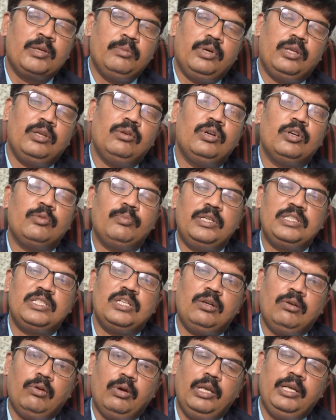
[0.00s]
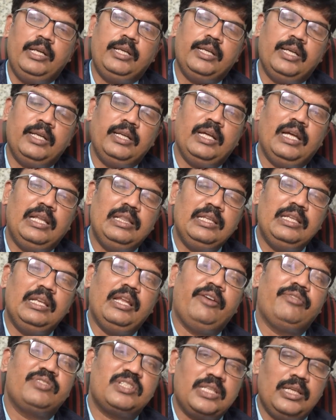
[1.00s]
మనం ఒక మంచి క్వాలిటీ అండ్ హెల్దీ
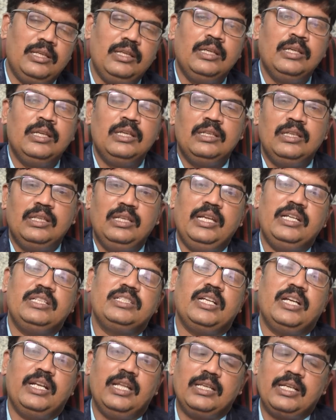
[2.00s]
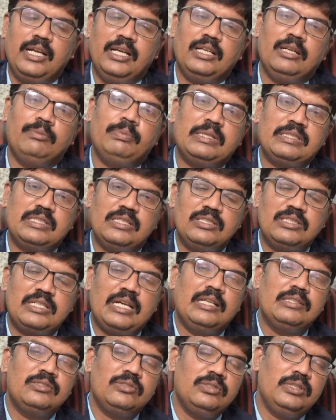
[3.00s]
లైఫ్ స్టైల్ లీడ్ చేయడానికి హండ్రెడ్
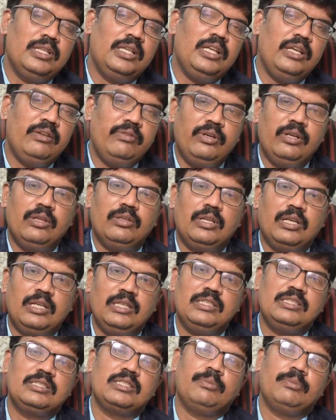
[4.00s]
ఛాన్స్ ఉందని ఈ వీడియో ద్వారా నేను